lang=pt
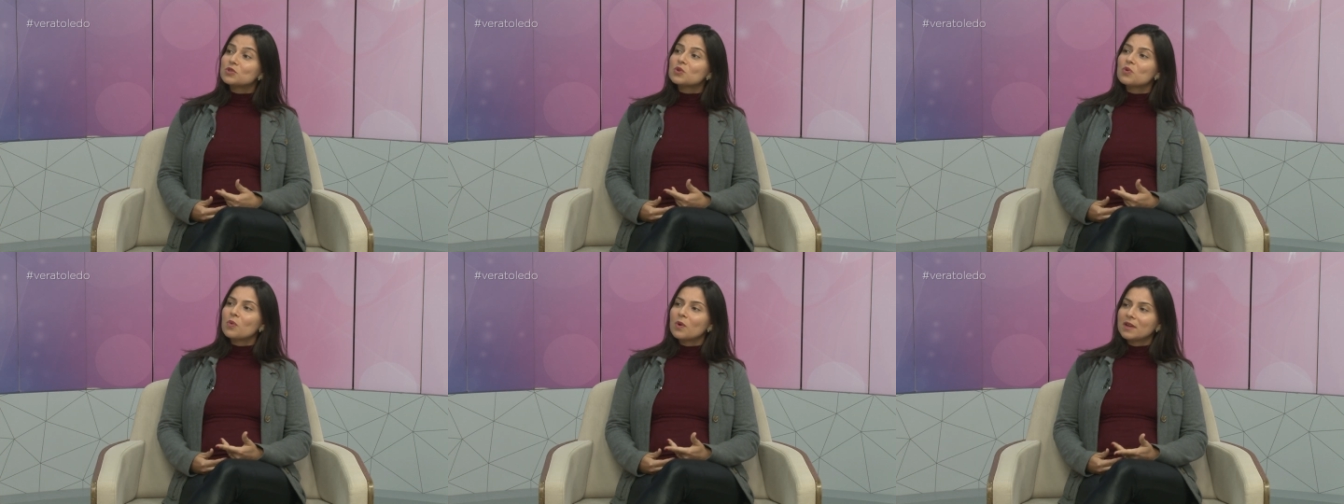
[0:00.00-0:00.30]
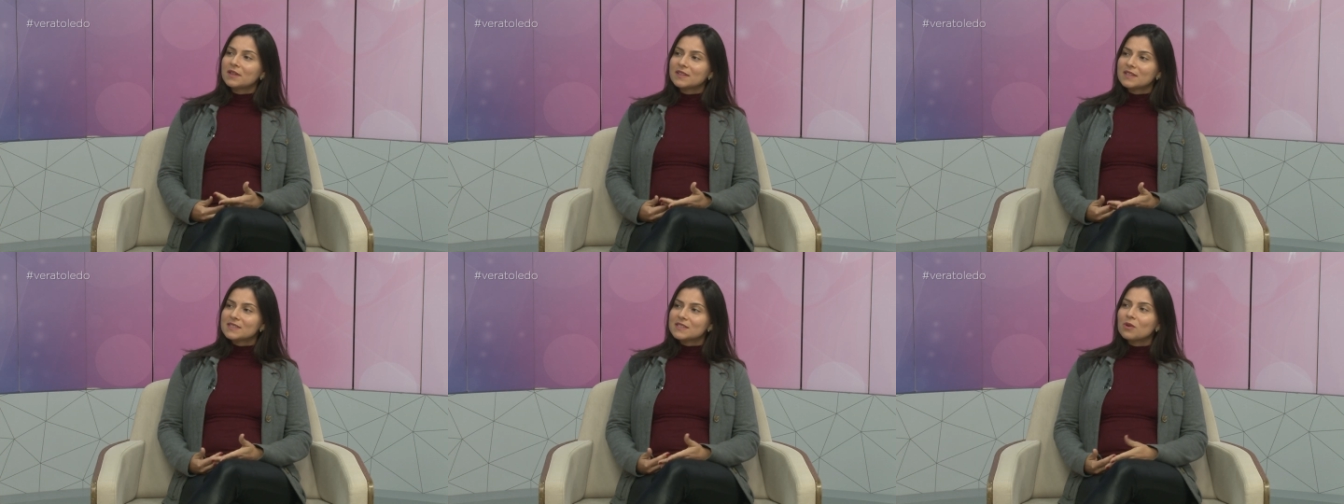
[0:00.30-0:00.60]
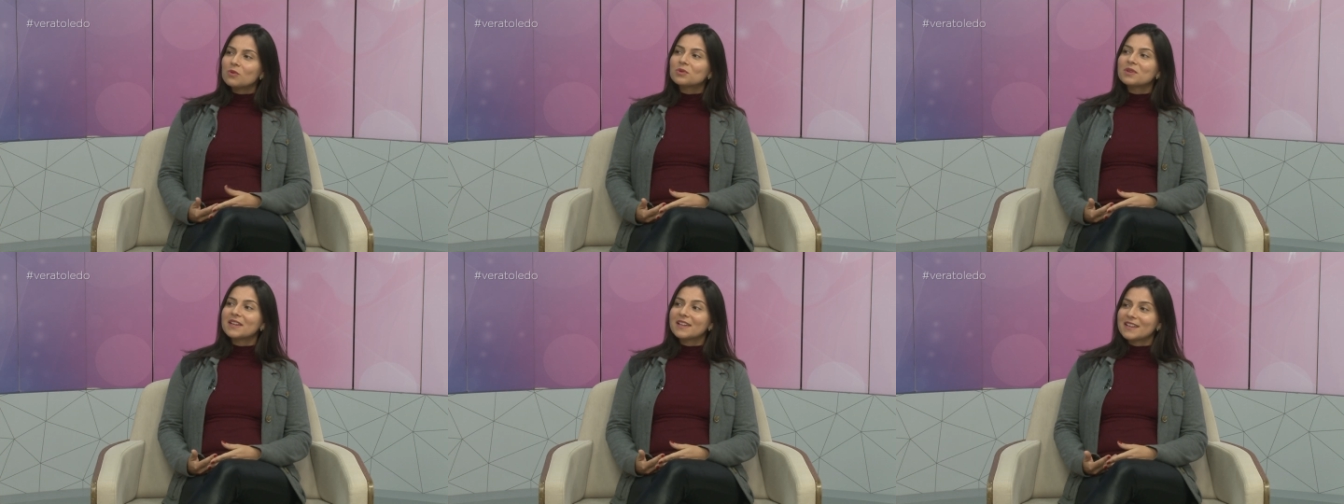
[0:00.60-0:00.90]
de quantas
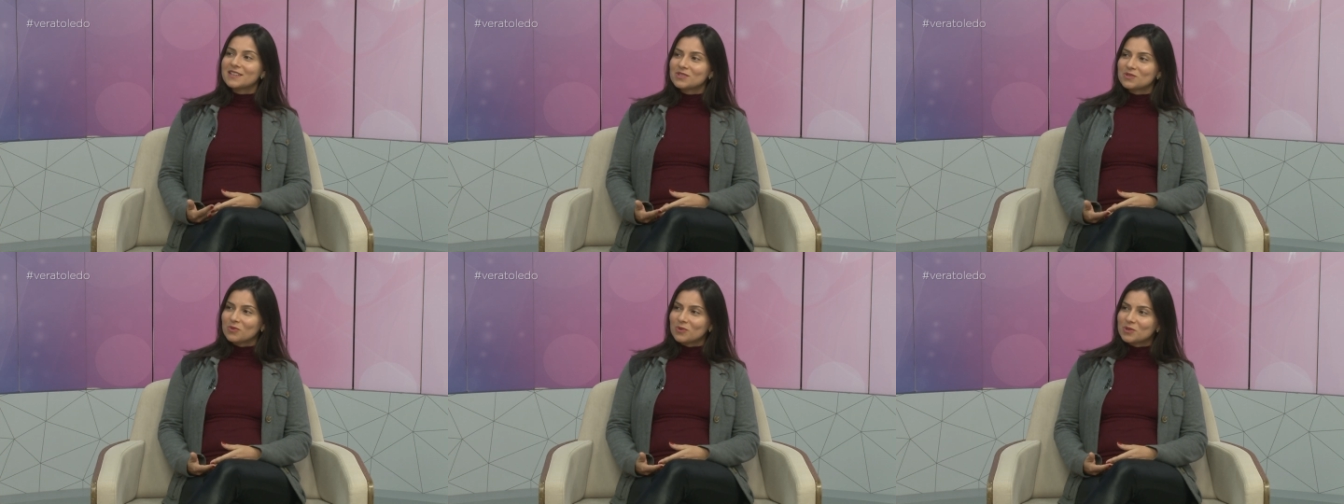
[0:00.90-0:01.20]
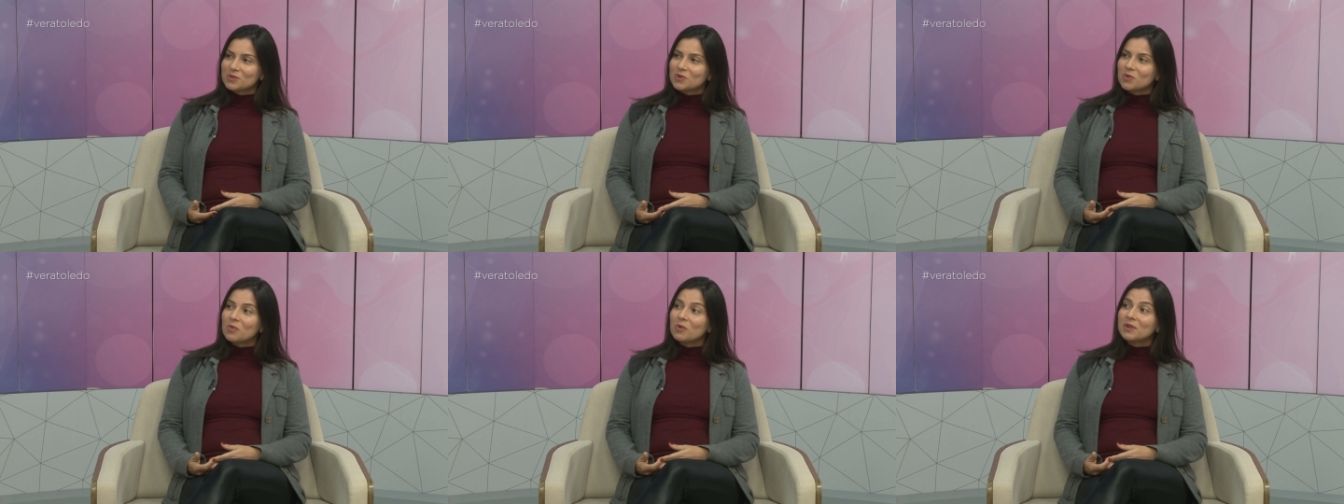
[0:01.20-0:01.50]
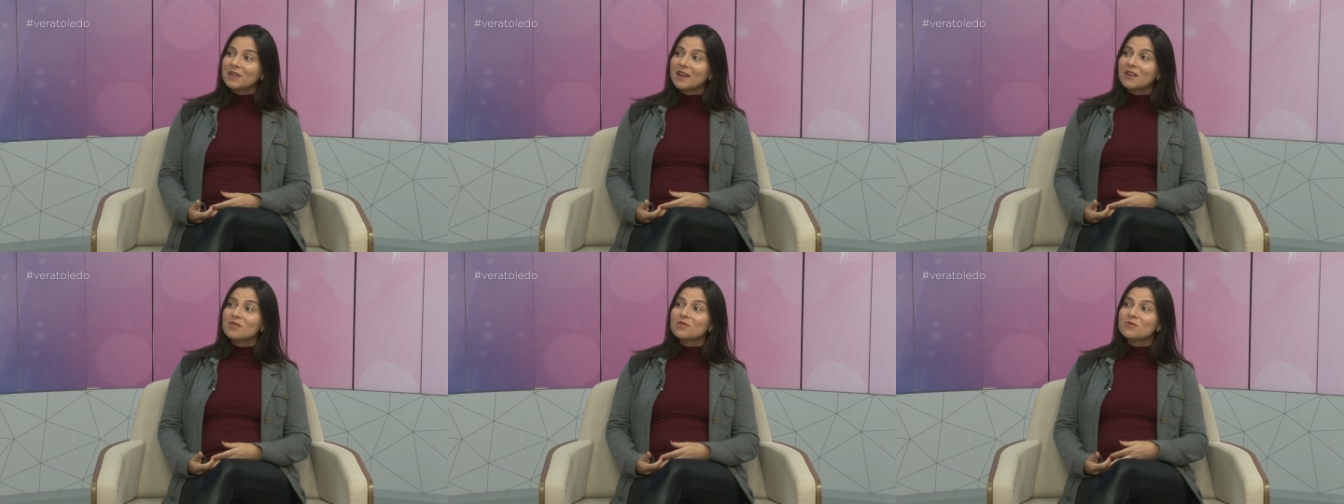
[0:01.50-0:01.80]
alterações
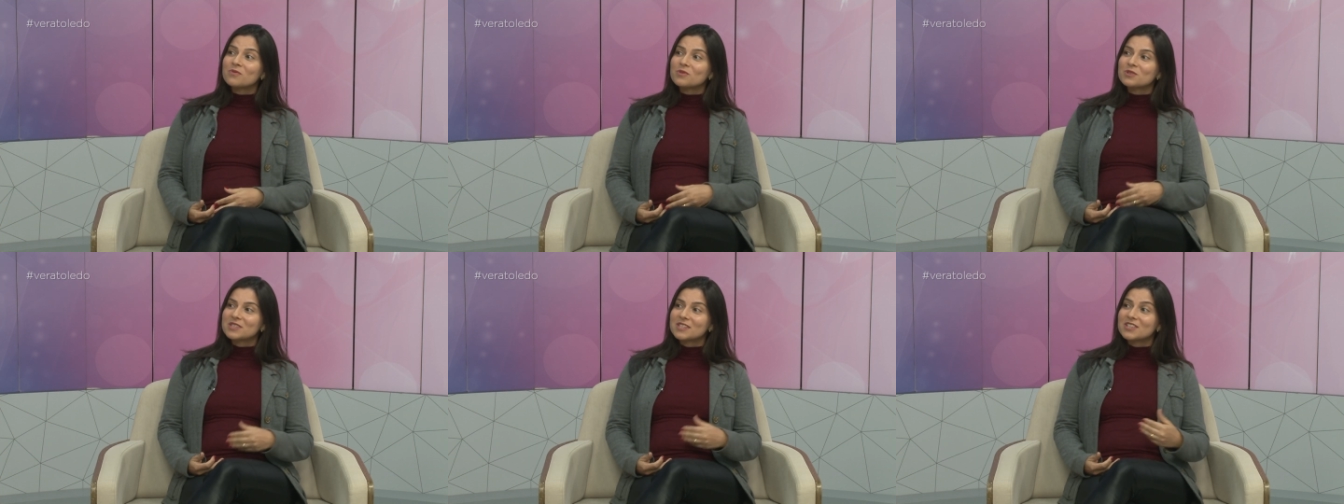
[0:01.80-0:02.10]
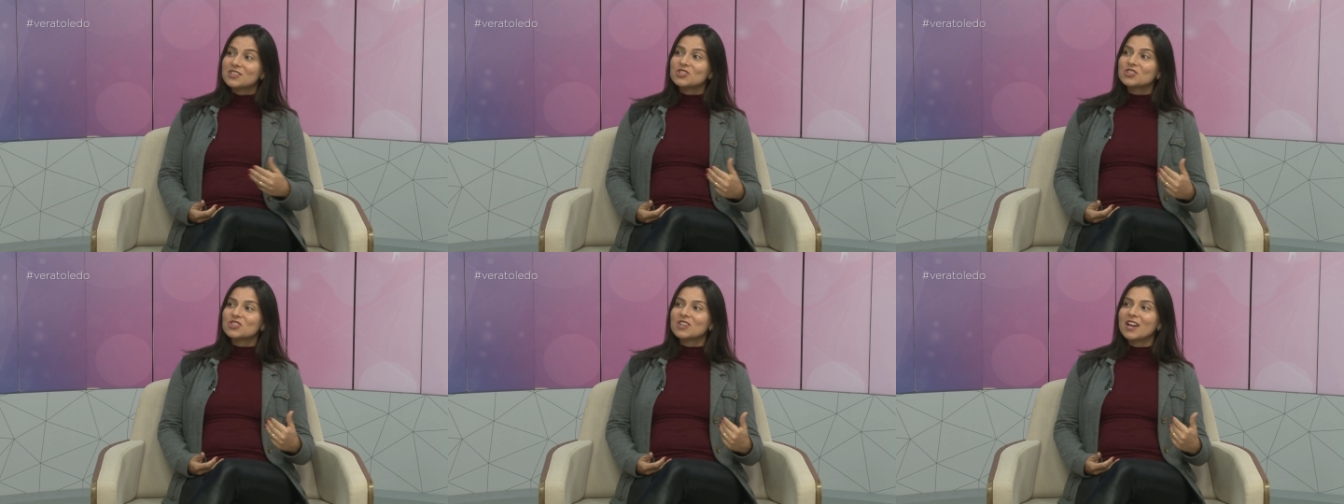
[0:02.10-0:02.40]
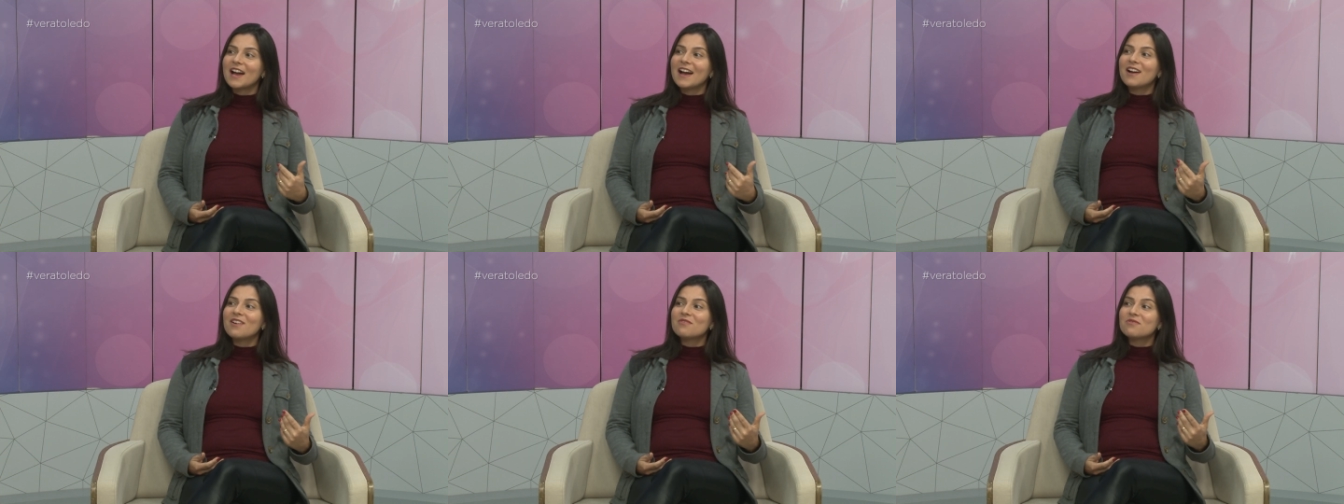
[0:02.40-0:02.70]
hormonal você
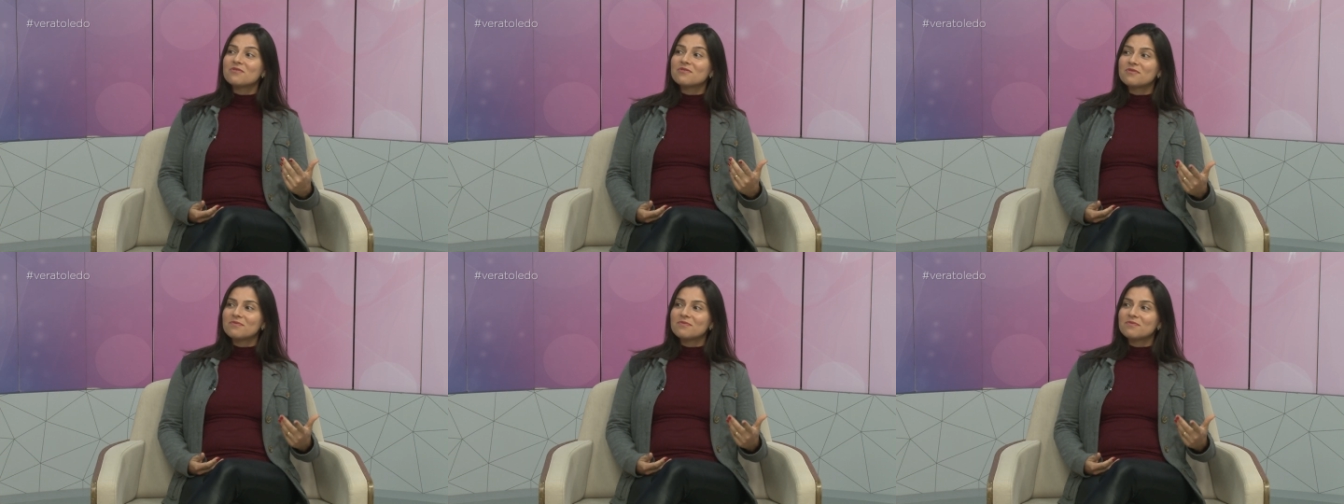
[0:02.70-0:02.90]
já